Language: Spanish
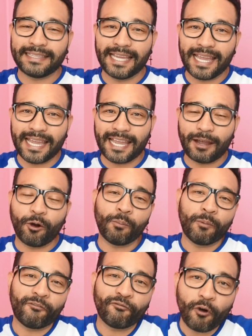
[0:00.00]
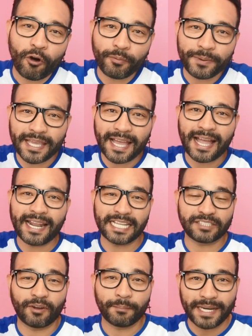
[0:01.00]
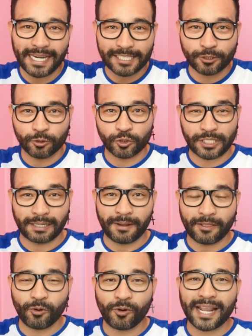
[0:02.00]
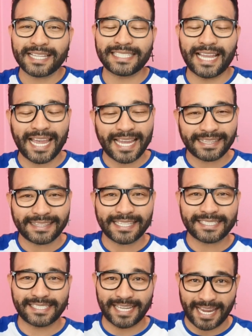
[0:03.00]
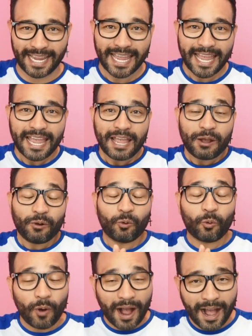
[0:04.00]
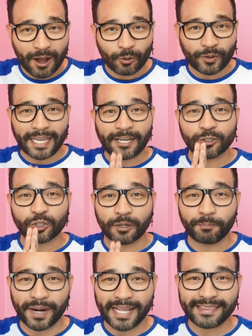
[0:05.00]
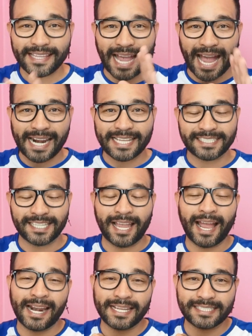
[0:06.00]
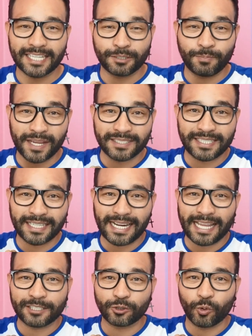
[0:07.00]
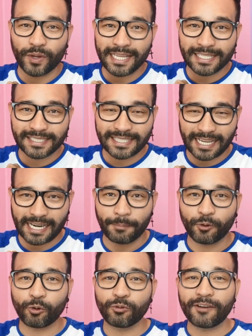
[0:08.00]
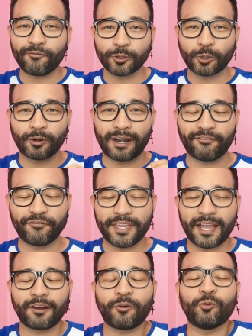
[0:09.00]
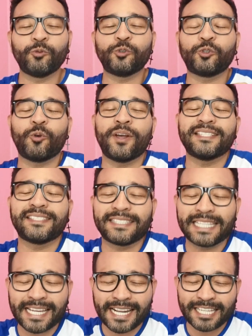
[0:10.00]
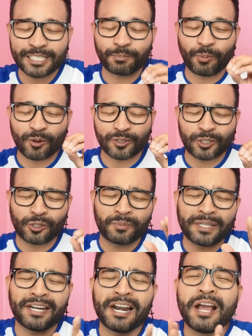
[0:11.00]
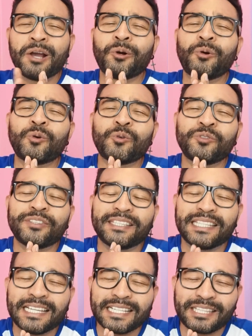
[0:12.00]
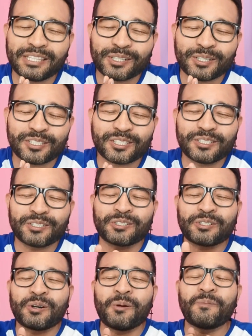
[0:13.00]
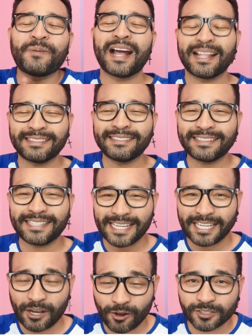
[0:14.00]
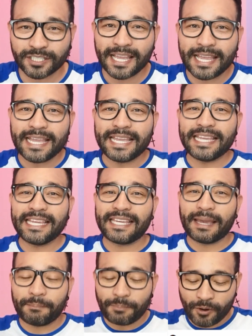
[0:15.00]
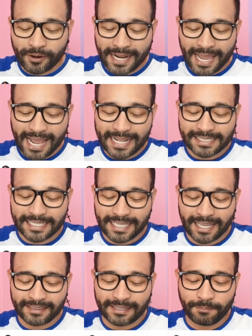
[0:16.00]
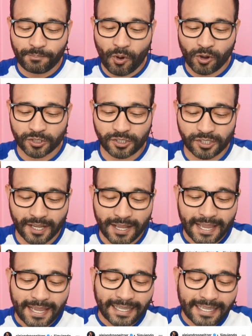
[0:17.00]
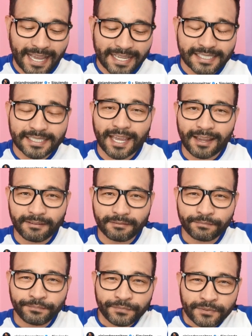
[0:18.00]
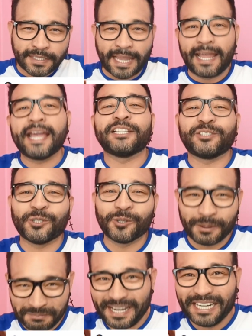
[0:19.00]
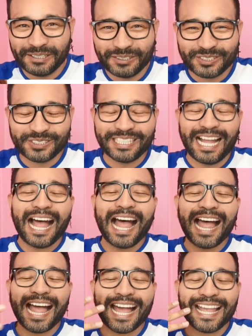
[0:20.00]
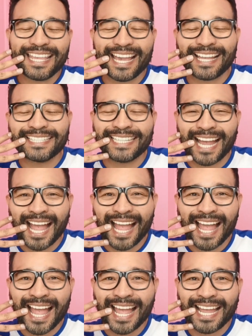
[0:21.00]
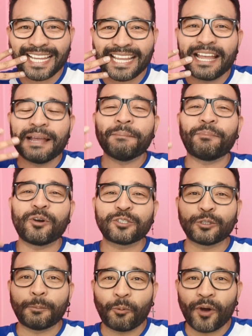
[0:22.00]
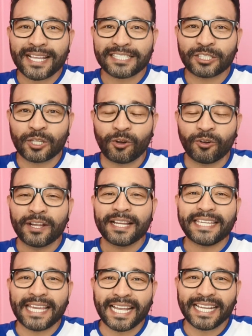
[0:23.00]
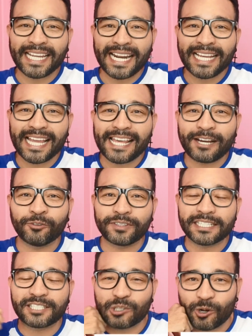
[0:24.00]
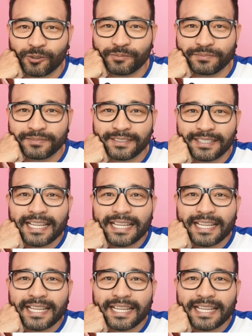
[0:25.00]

de homofobia, las familias conservadoras, etc. ¡Wow! Que nos sorprende Alex, Alex en su Instagram con una fotografía junto a Esther Expósito. Miren, juntitos románticos y que pone el siguiente post. Y es que te echo de menos. ¡Ay, ay, ay! Por supuesto. ¿Quién creen que le contestó?